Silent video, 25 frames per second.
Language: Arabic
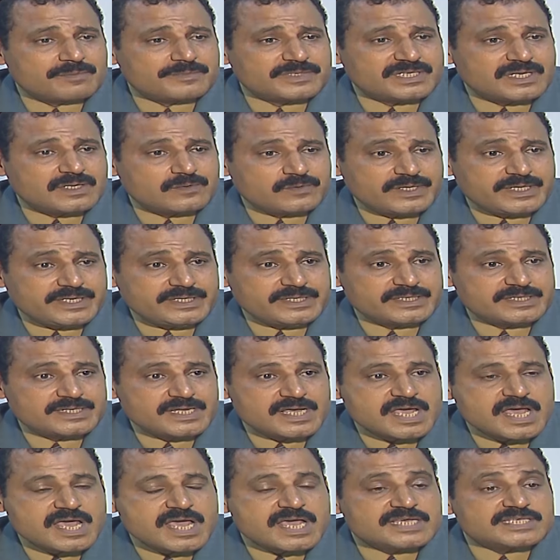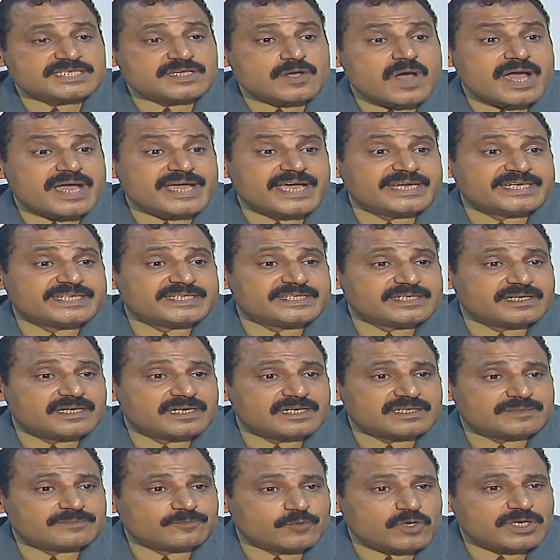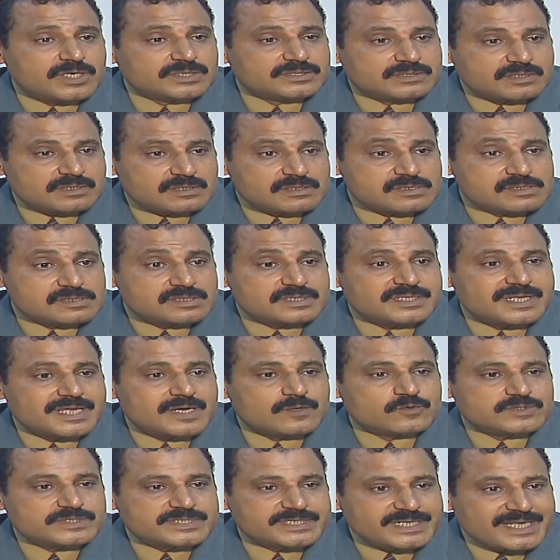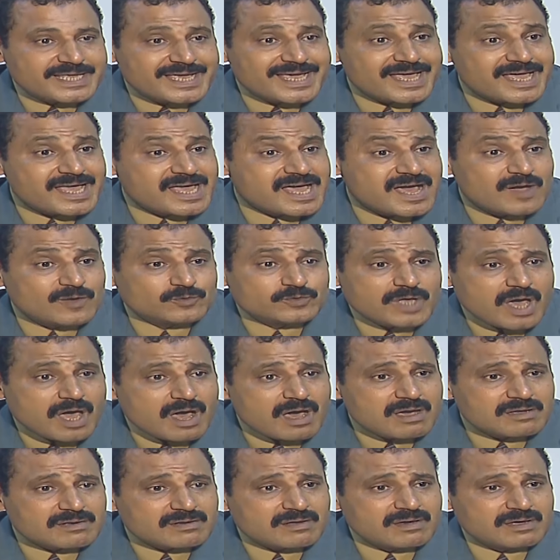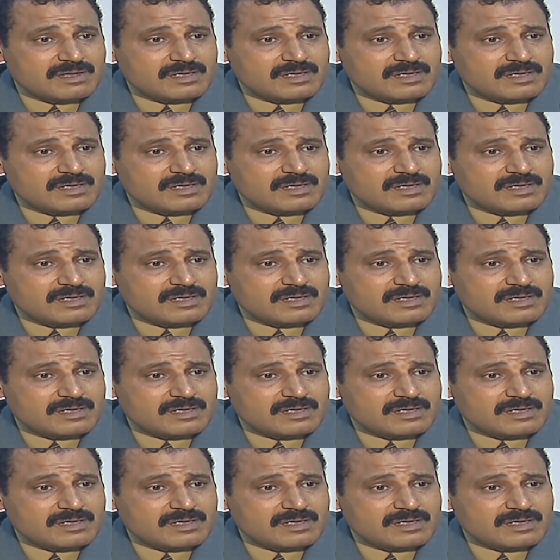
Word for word: دوليا سواء كانت تجارة مخدرات او سلاح او دعارة